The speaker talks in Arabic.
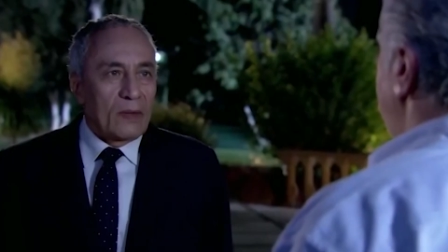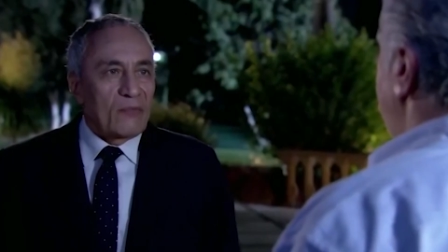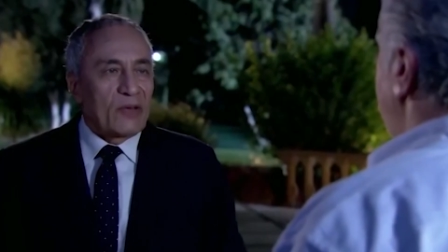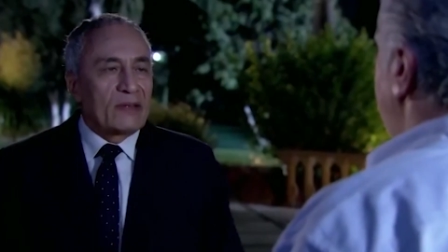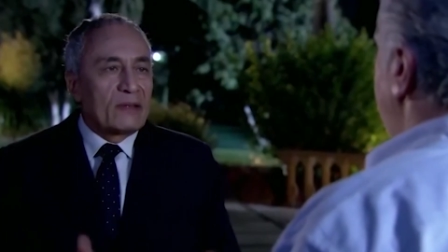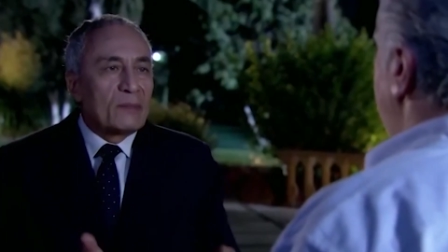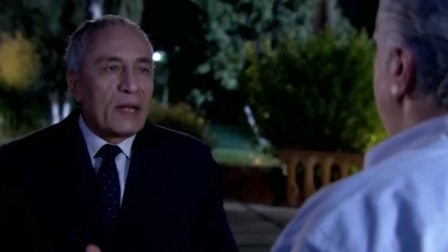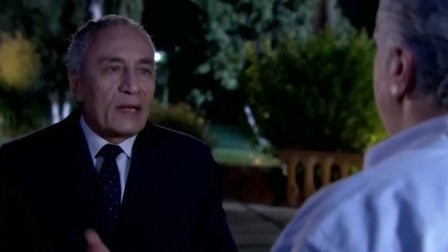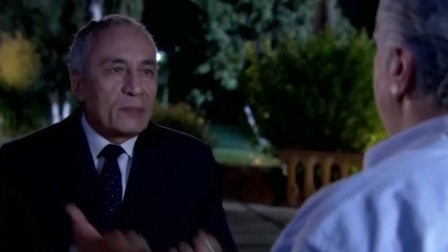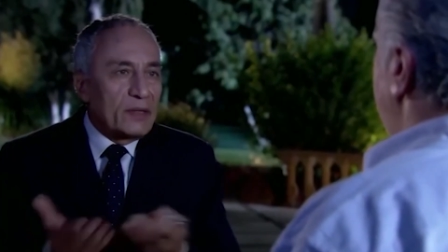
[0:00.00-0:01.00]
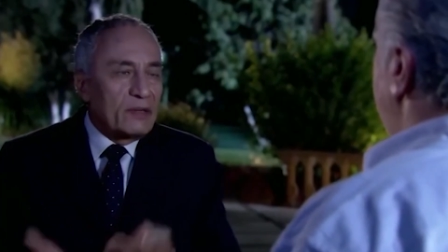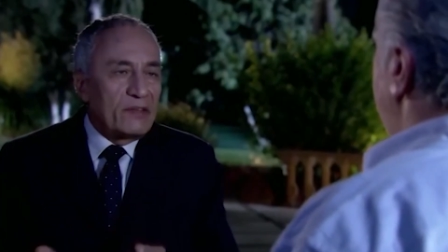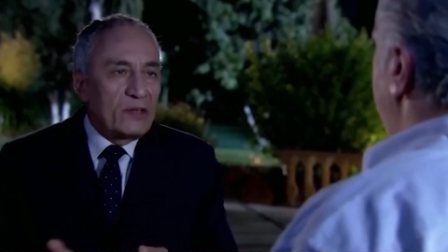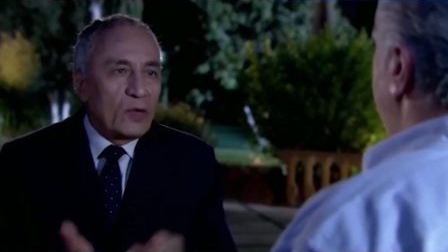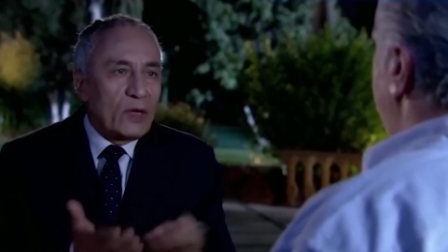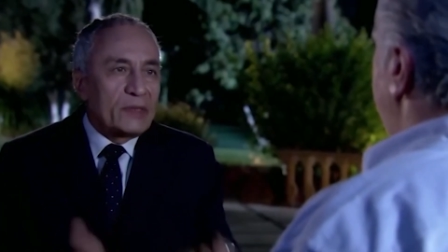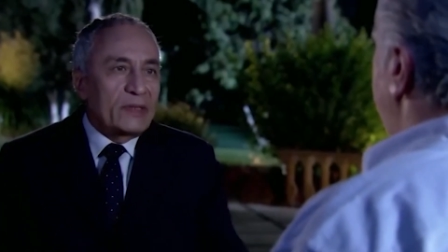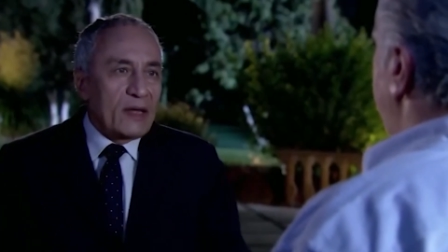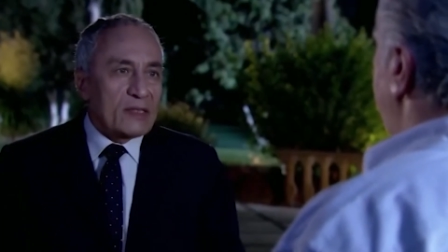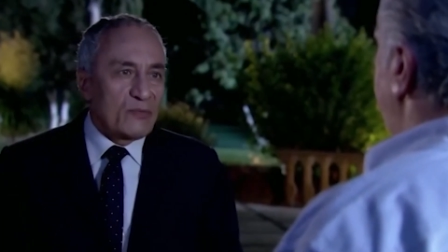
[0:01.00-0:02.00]
يا فندم لا هي بايدي ولا
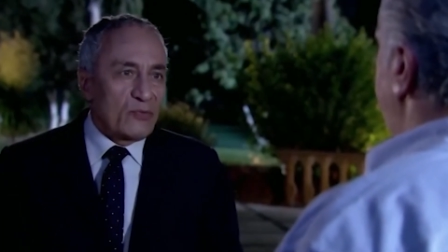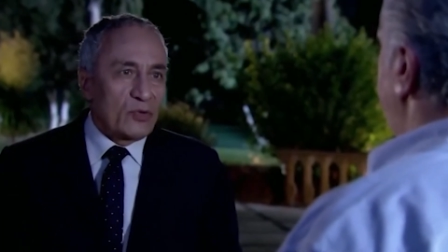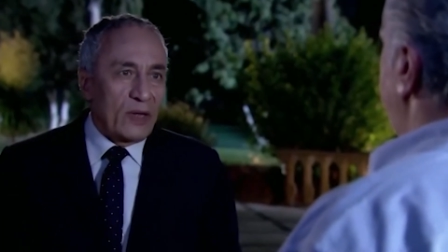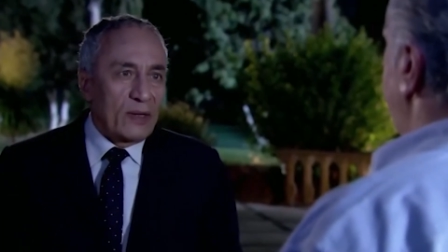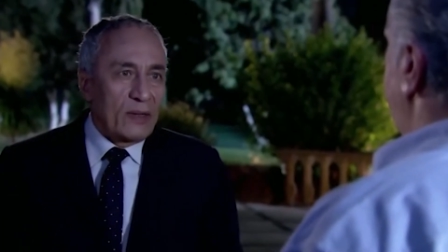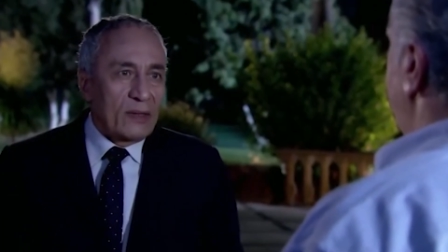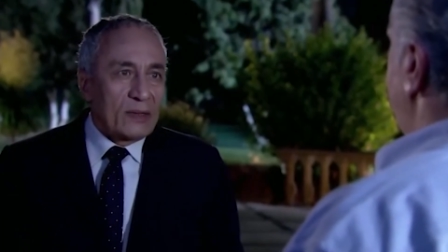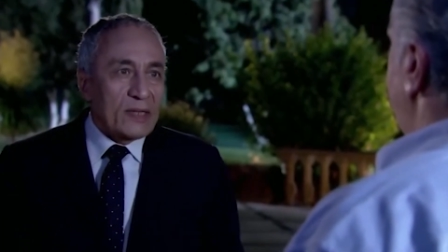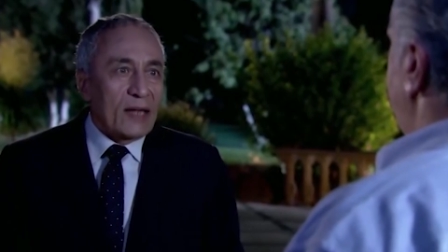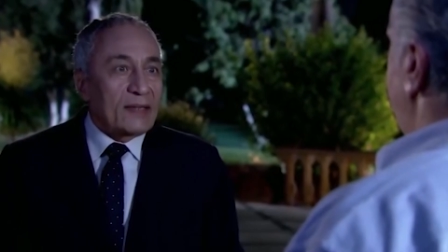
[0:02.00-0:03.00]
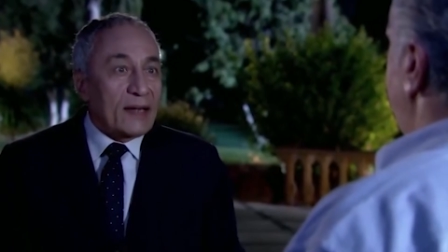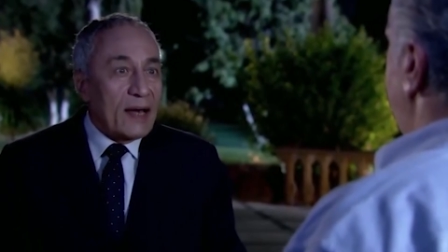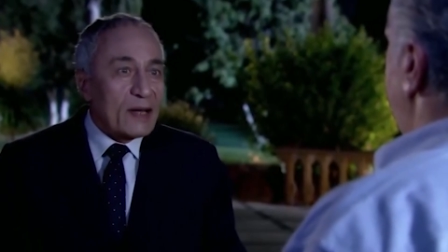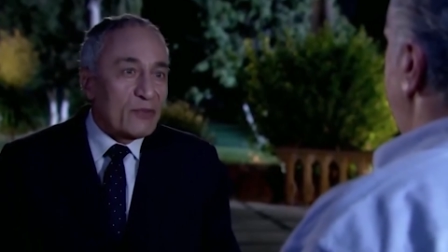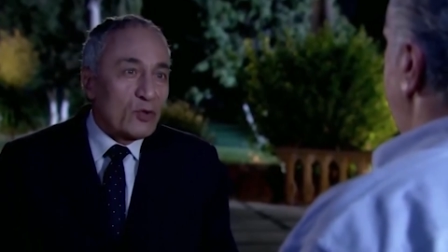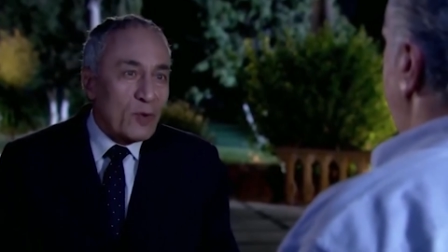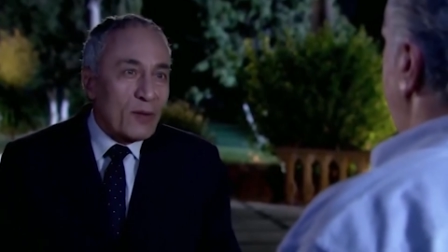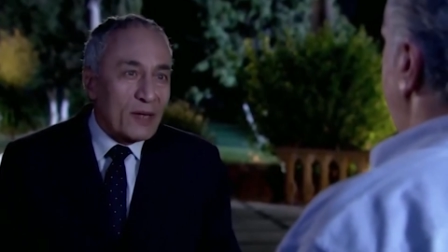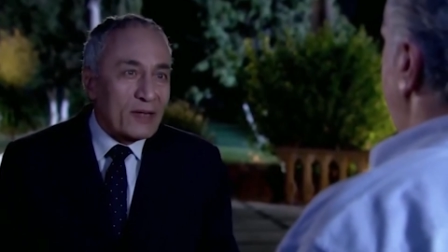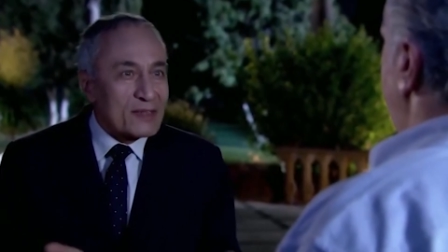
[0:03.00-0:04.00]
بايد حازم فوده سعادتك عارف انه
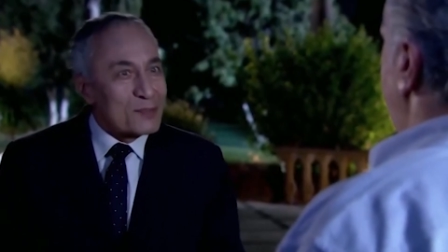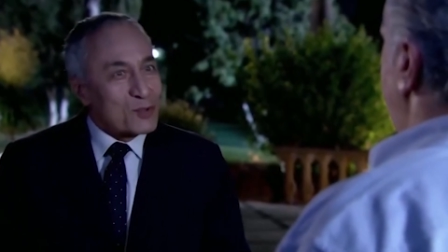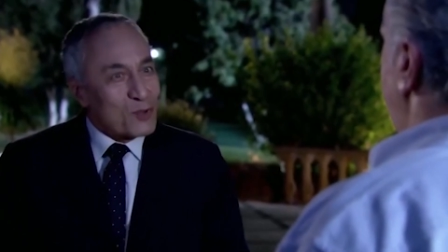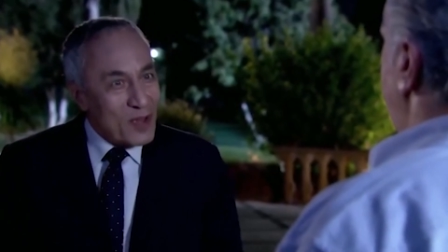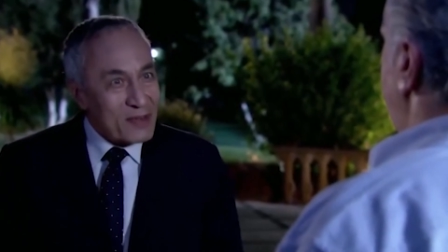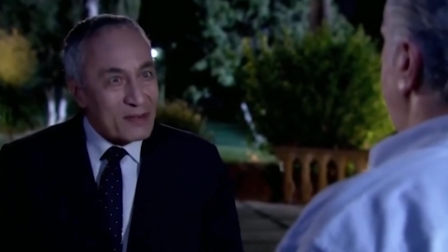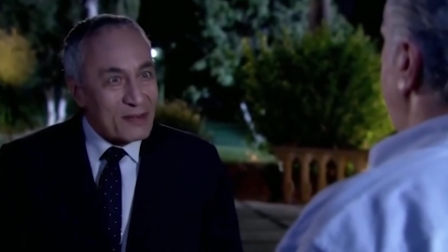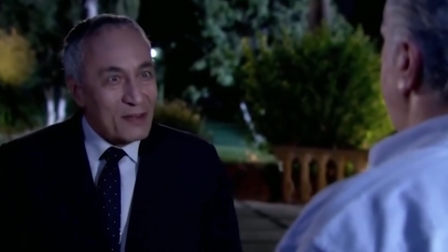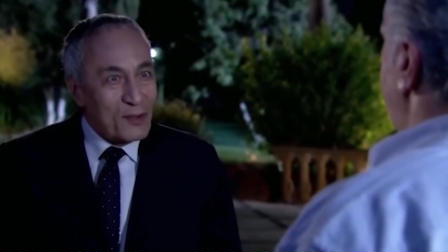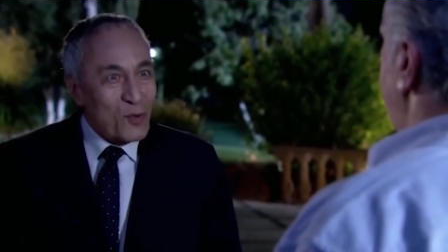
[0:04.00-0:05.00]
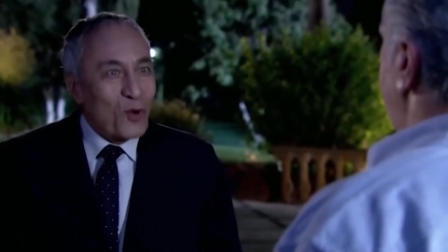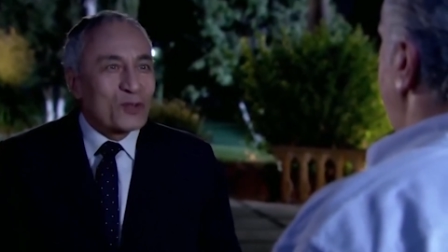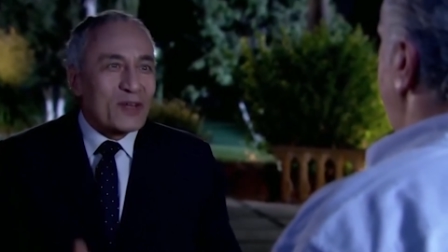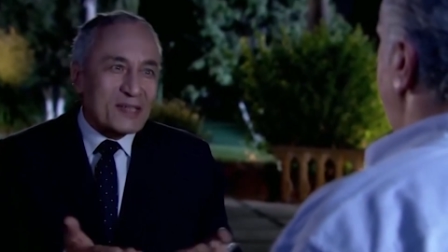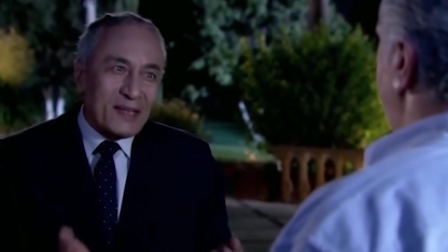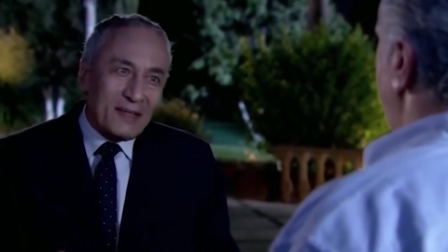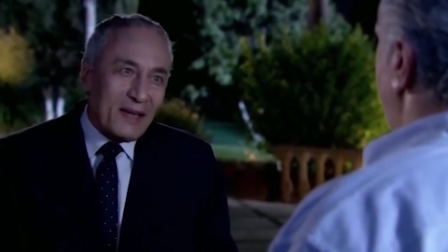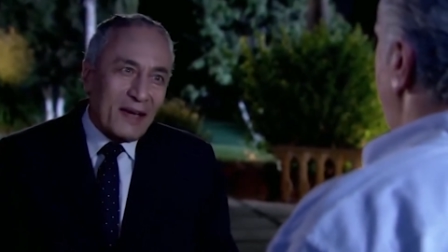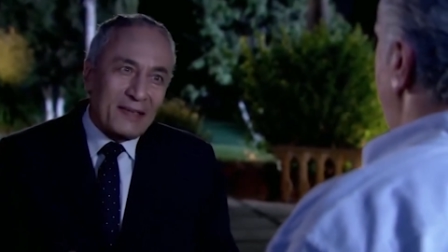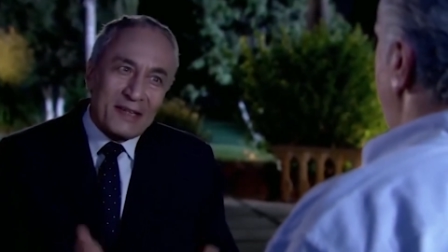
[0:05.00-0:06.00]
مهما كان ظابط صغير واوردر زي ده
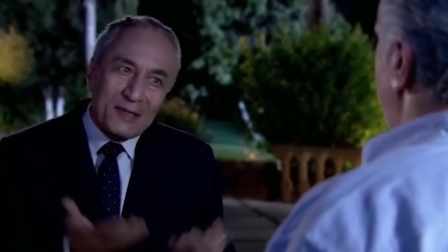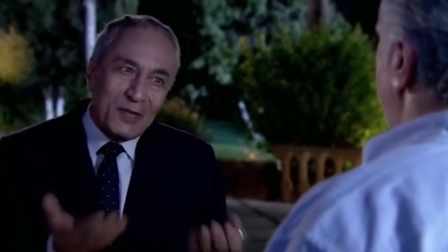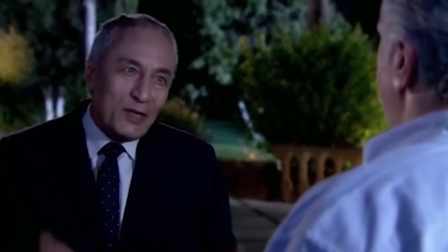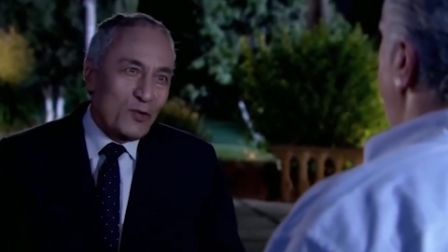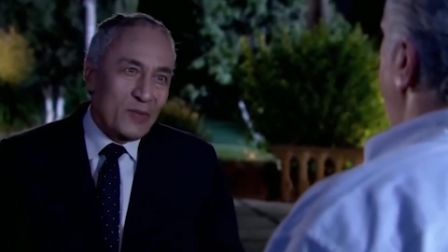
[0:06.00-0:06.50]
يعني لازم يجي